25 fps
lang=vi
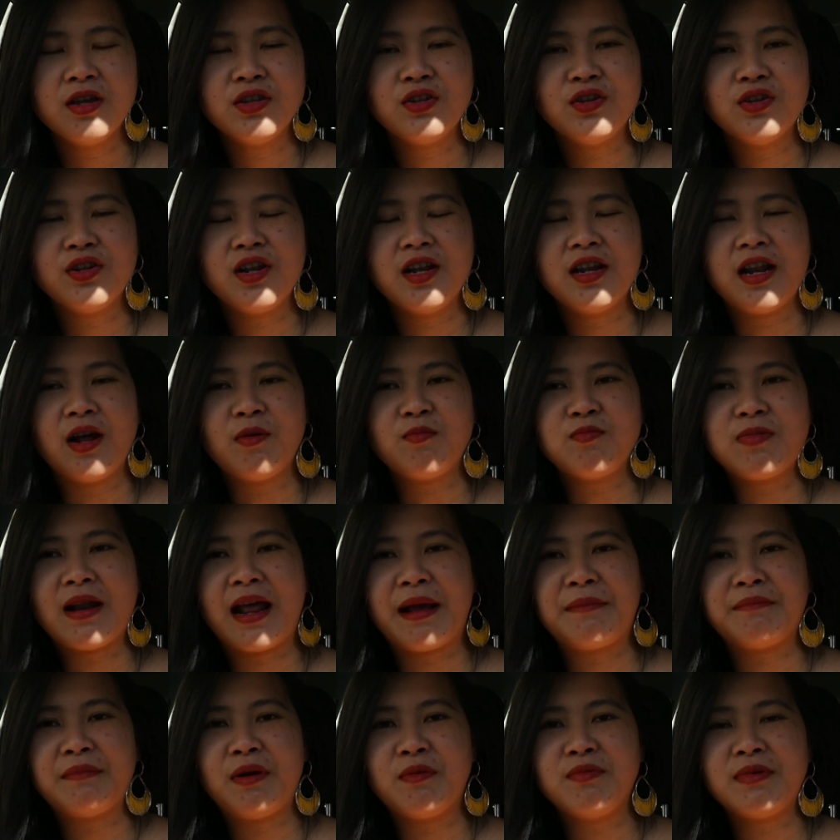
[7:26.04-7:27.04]
Cho nên ổng
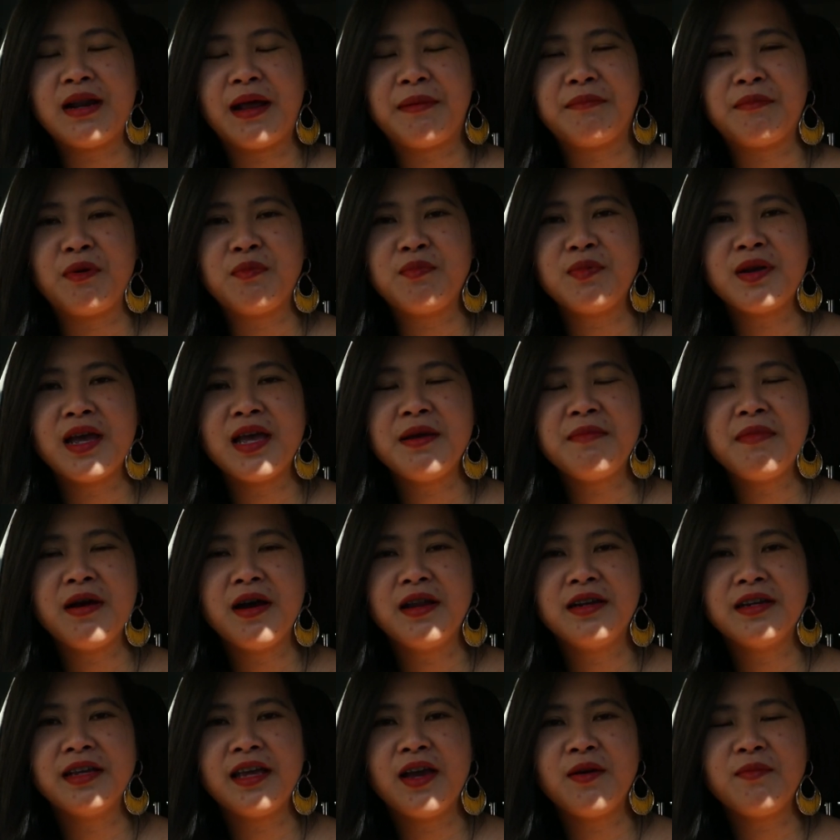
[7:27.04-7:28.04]
nằm, ổng nằm ổng kế
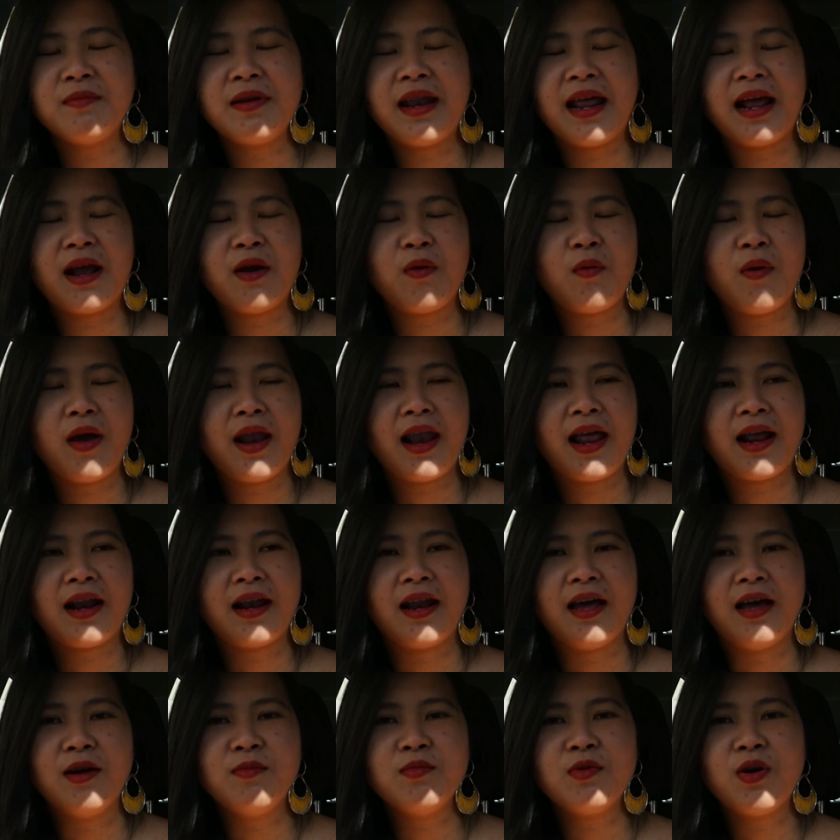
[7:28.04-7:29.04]
bên, cái ổng lăn qua
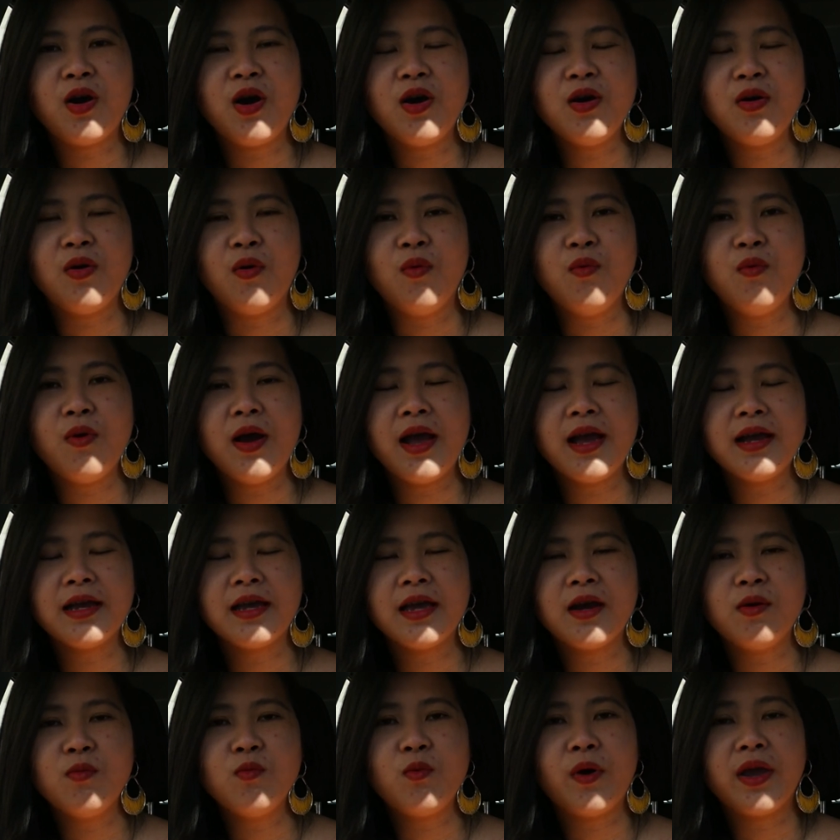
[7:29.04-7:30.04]
lăn lại, ổng khó ngủ quá,
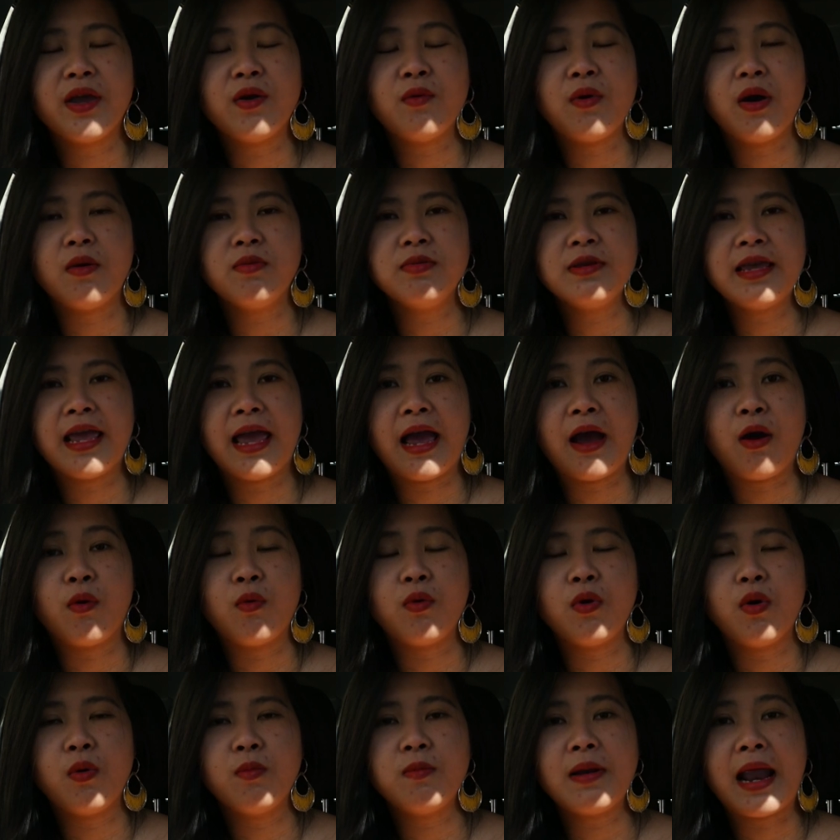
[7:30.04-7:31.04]
cái ổng quay qua ổng
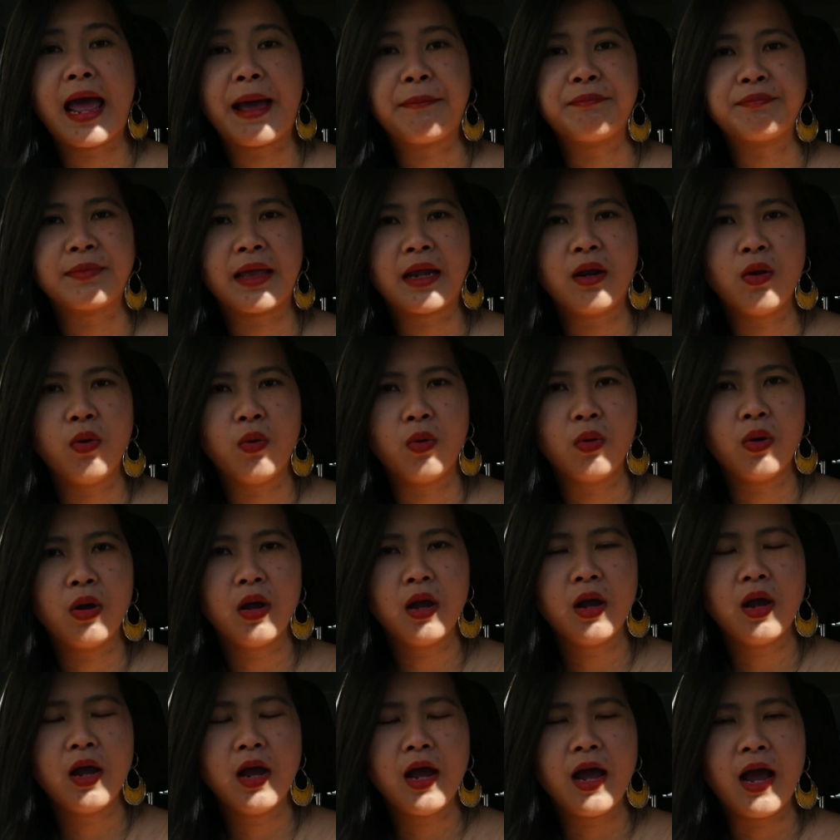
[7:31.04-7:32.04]
nhào, ổng làm ta luôn.
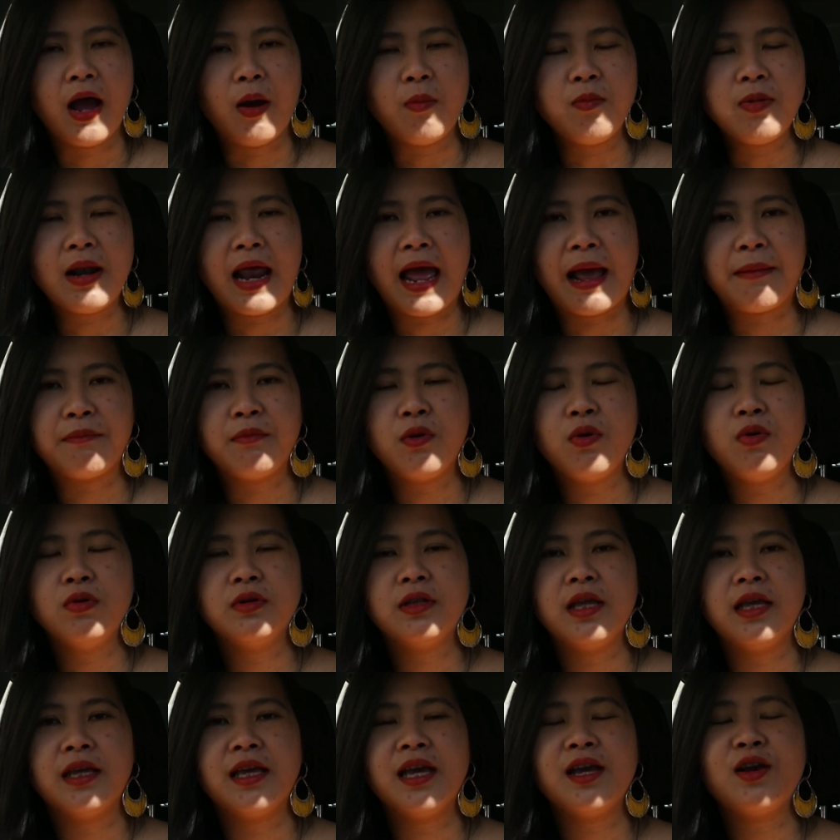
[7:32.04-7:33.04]
Ông làm
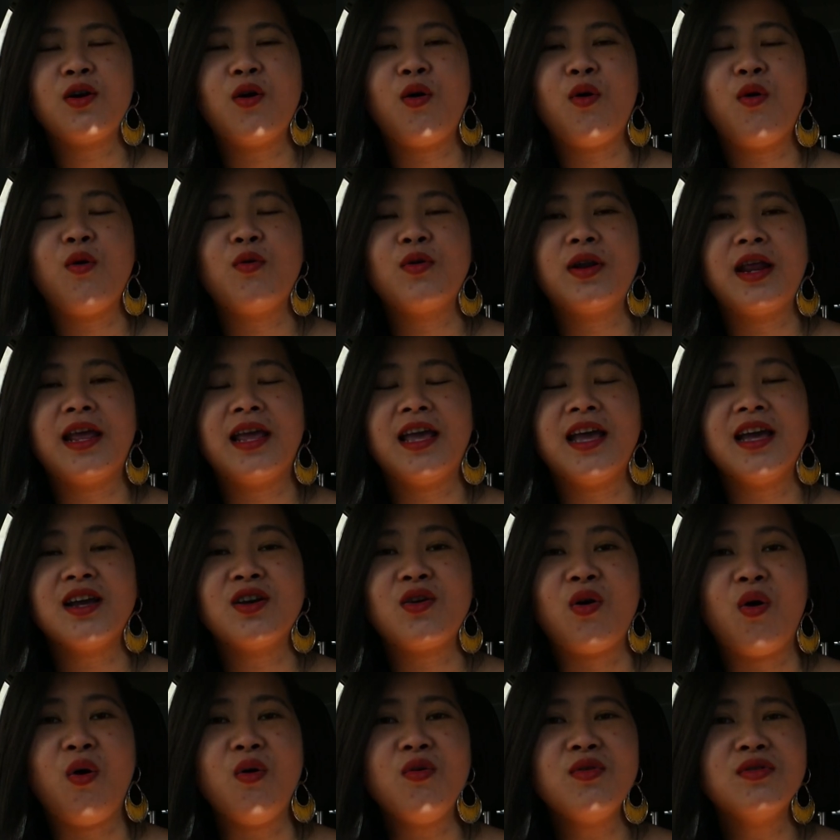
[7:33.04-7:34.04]
luôn thì cái cô này á,
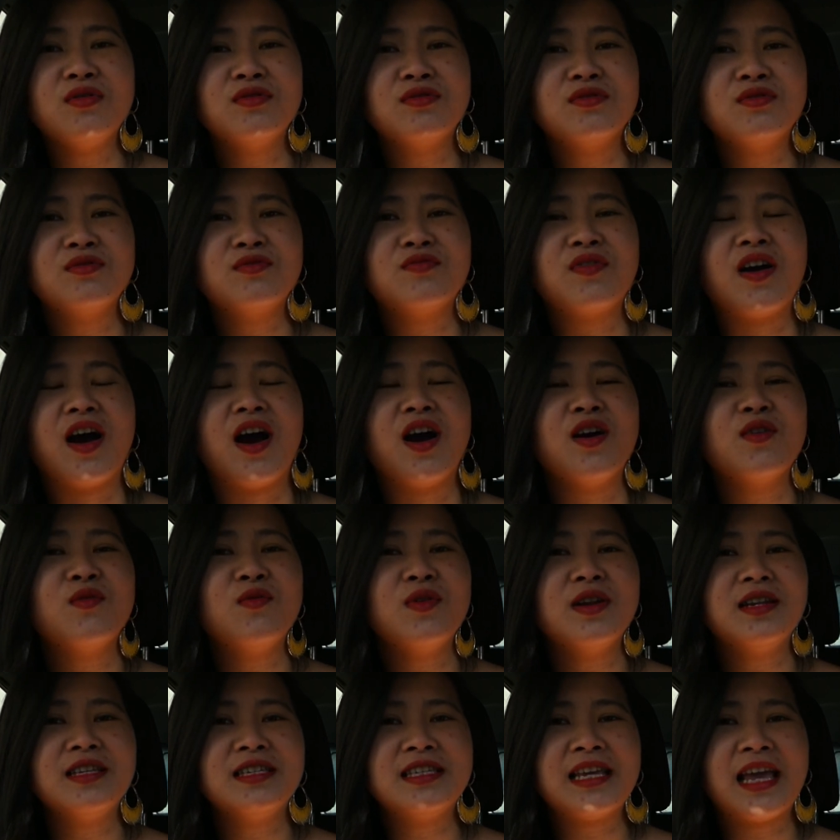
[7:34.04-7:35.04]
cổ vợ
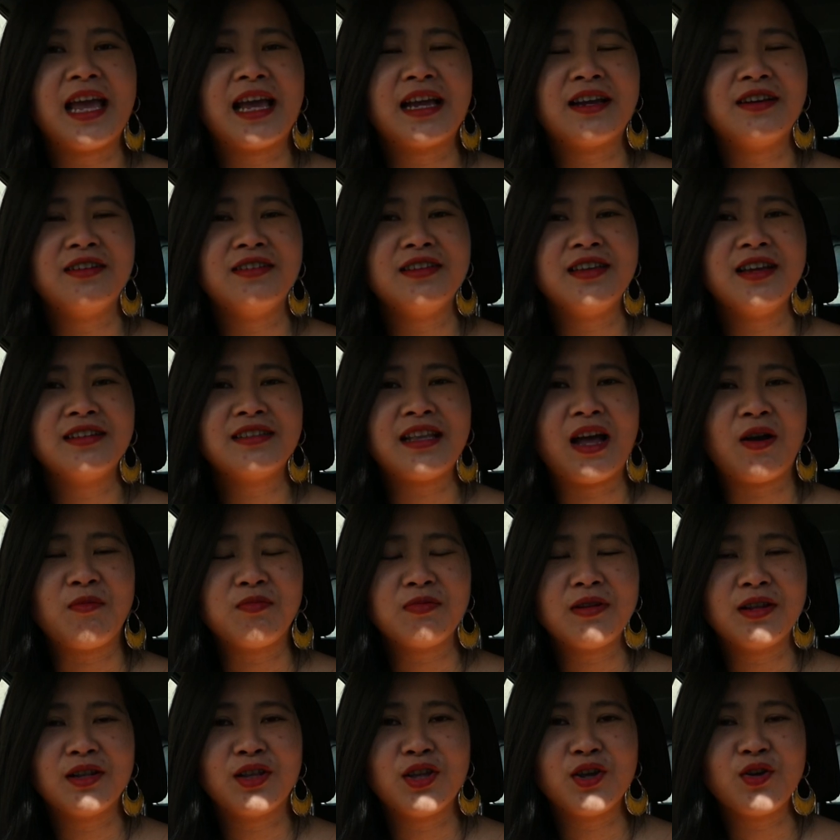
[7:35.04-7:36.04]
của anh chàng người dân tộc
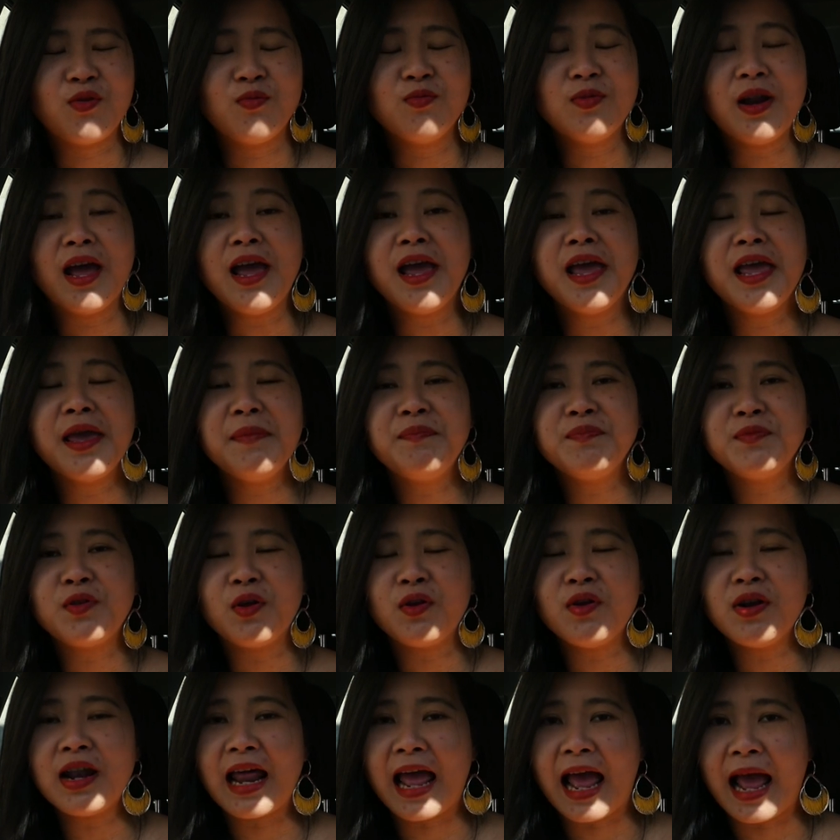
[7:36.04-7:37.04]
này thì cũng để im
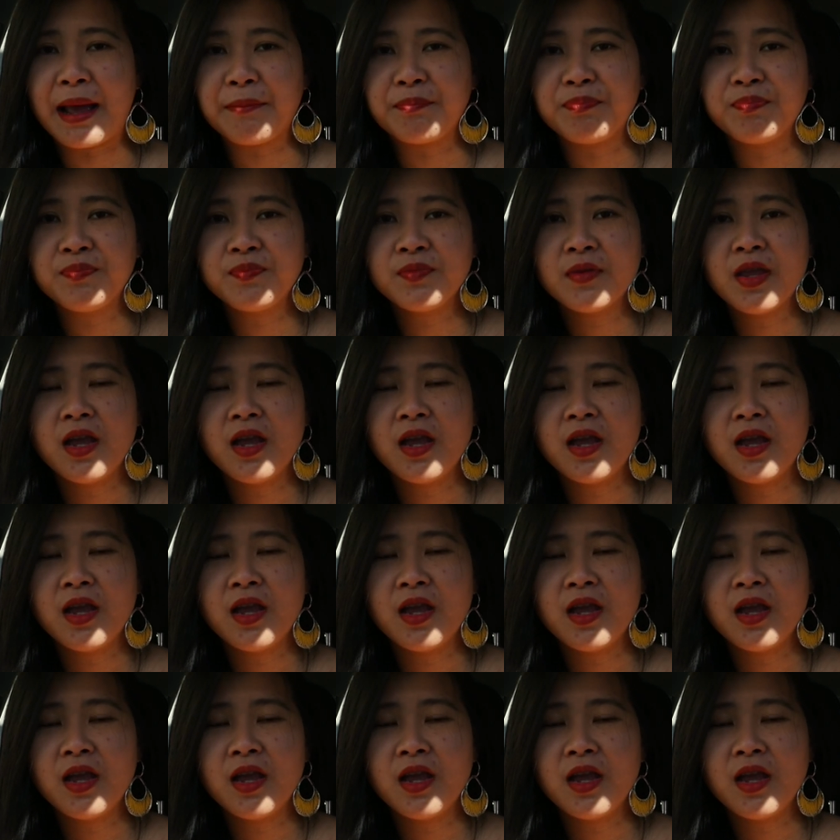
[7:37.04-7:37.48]
cho nó làm.